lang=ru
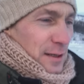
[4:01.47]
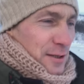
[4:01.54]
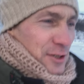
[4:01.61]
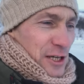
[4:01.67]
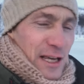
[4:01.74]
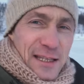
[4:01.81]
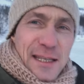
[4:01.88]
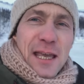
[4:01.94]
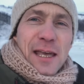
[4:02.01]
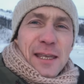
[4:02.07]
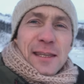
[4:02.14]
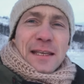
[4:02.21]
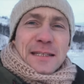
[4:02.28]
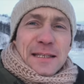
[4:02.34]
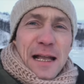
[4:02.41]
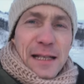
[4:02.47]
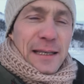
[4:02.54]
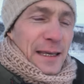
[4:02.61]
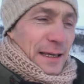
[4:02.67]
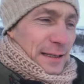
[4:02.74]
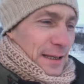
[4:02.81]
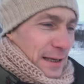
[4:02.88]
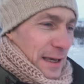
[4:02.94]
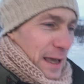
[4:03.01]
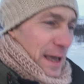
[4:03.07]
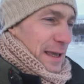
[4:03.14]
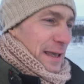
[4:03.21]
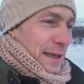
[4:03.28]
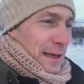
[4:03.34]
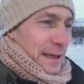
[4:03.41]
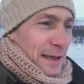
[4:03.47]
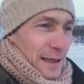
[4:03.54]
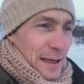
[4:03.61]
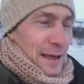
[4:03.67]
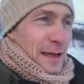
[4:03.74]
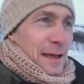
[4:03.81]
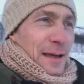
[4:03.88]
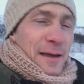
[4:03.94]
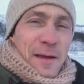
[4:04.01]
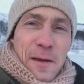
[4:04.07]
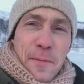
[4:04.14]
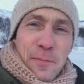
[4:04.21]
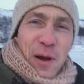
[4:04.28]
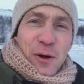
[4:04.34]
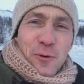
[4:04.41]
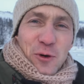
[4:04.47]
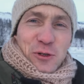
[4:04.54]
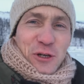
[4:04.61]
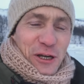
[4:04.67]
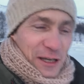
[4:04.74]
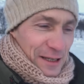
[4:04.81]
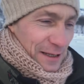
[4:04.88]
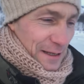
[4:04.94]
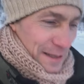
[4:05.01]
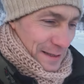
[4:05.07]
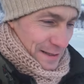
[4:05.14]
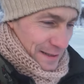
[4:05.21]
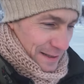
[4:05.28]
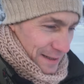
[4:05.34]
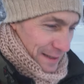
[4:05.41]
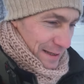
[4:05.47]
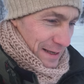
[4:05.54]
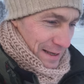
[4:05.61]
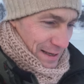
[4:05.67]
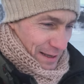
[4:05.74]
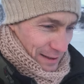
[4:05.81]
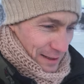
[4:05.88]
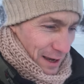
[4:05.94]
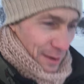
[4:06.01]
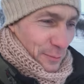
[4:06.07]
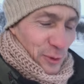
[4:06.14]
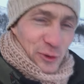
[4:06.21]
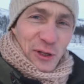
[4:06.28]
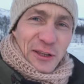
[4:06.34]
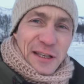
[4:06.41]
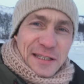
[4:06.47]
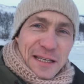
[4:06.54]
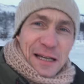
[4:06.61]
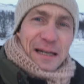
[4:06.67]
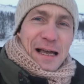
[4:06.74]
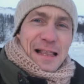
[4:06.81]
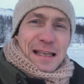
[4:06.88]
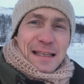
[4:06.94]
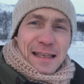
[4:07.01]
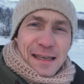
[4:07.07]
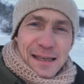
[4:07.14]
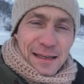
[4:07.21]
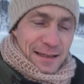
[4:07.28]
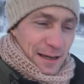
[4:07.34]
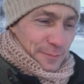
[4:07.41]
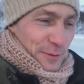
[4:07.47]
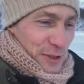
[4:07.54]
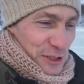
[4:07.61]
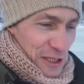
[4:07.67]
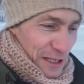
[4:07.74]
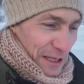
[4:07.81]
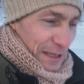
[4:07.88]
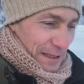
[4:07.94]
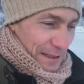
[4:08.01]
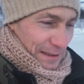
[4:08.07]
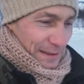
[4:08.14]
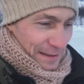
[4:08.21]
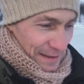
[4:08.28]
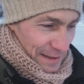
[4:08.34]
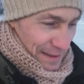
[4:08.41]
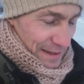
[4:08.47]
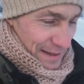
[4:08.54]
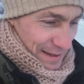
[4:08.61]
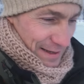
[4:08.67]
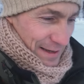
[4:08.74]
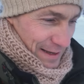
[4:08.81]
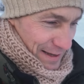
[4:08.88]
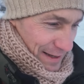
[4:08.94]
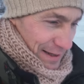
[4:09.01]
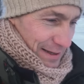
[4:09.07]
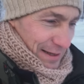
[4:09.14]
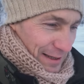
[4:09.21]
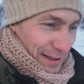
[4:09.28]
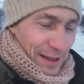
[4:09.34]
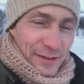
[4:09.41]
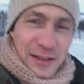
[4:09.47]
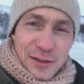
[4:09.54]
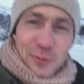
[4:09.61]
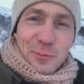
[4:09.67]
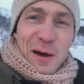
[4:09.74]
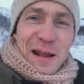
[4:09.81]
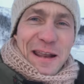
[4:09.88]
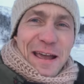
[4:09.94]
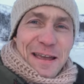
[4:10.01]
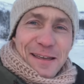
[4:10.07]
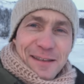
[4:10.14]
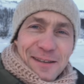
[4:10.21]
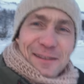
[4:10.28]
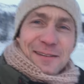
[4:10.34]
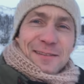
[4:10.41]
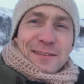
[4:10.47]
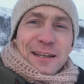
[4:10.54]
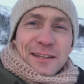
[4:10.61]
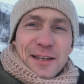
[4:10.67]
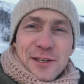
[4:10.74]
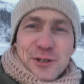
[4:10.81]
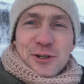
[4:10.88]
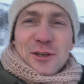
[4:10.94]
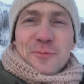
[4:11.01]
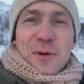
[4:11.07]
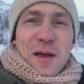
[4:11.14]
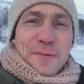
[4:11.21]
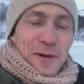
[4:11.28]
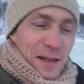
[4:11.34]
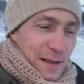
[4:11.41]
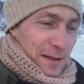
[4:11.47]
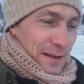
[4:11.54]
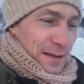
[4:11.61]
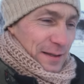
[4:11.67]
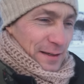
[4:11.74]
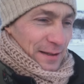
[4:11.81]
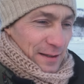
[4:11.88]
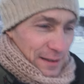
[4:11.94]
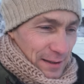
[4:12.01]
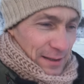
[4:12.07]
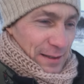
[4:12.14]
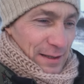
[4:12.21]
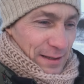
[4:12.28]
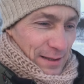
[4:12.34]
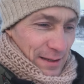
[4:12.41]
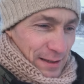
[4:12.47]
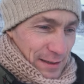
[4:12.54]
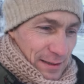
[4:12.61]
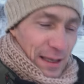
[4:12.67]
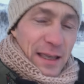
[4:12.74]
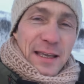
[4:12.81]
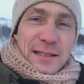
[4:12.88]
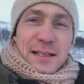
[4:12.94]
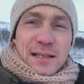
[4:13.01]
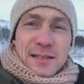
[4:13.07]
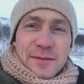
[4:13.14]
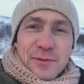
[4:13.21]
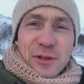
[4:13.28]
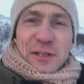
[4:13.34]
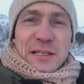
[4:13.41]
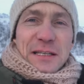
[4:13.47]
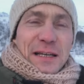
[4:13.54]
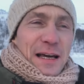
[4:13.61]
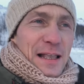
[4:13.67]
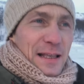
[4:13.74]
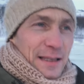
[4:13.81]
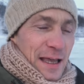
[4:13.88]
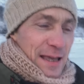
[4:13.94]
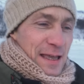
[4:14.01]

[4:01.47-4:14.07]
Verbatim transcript: Сейчас ностальгия такая. Похоже, как будто на Сахалине, как мы шли ловить зубаря, но тогда ничего не поймали, когда ездили с семьей на Сахалин.